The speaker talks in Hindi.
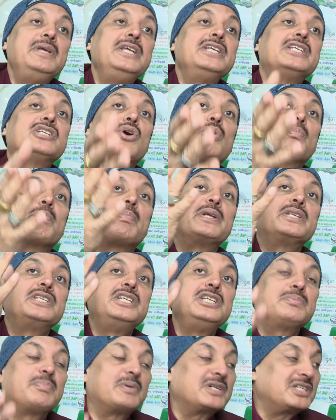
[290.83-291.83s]
बीस और
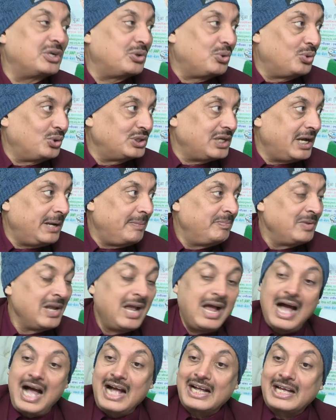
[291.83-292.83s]
पच्चीस परसेंट हो जाए
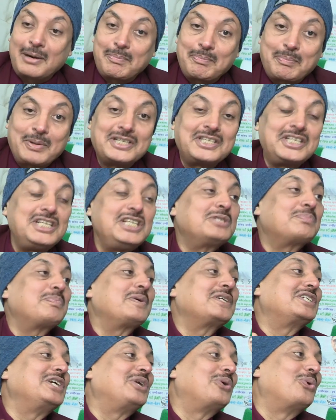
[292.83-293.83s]
अगर पच्चीस
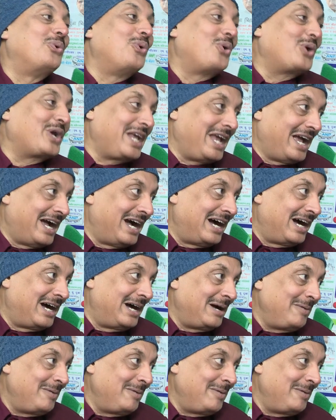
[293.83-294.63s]
परसेंट हो गया